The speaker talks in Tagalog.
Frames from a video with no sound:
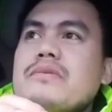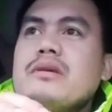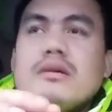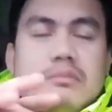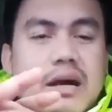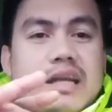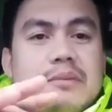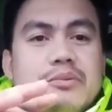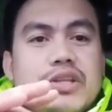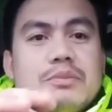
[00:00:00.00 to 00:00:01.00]
Buddy,
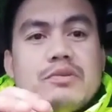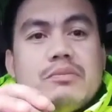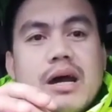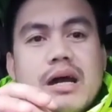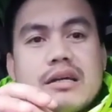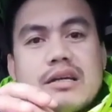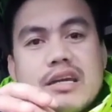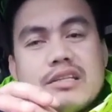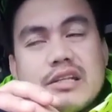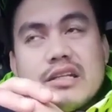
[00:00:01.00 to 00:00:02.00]
pwede po bang
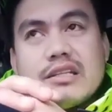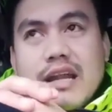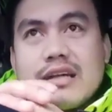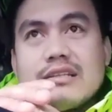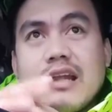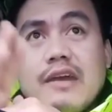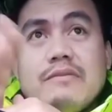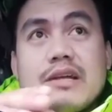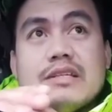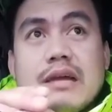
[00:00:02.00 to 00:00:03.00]
street truck
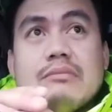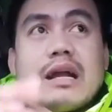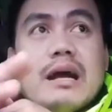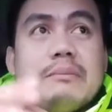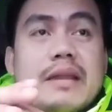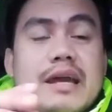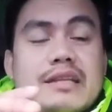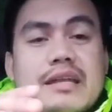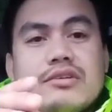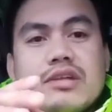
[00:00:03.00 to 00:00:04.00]
driver diyan mag-apply
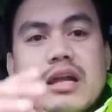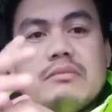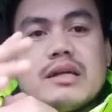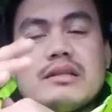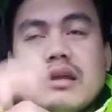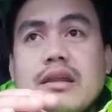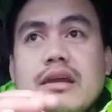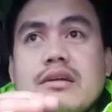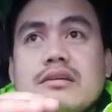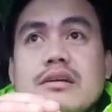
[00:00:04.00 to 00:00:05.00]
dito na lang
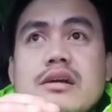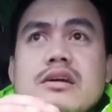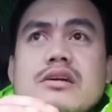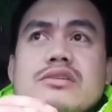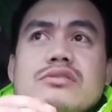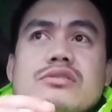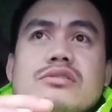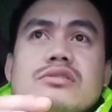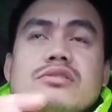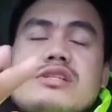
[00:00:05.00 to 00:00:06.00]
mag-training. So
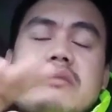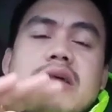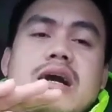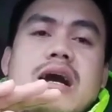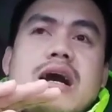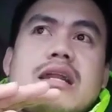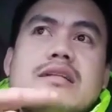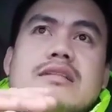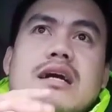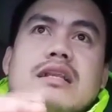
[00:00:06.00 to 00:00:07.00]
doon sa mga
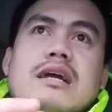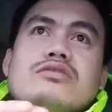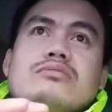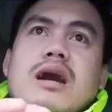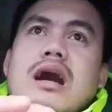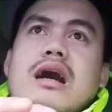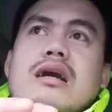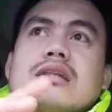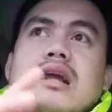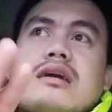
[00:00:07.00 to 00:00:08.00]
nagtatanong mga
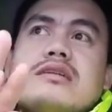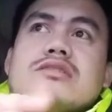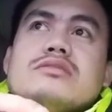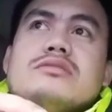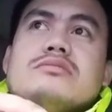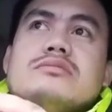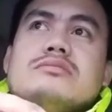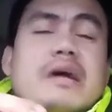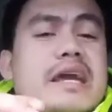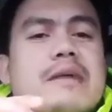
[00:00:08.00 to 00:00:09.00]
katrakers no
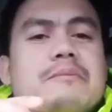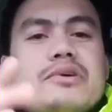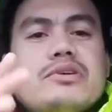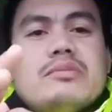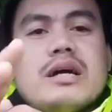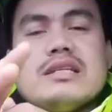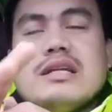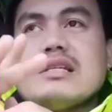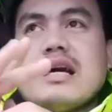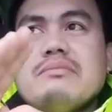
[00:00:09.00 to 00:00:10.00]
mahirap po yung mga
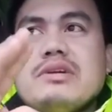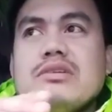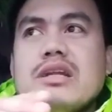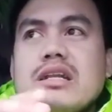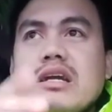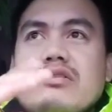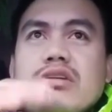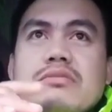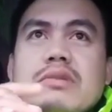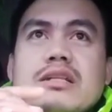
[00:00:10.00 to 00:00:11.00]
sinasabi nyo na dito kayo
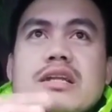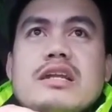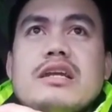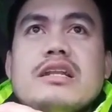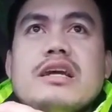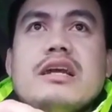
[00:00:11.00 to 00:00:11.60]
mag-training dahil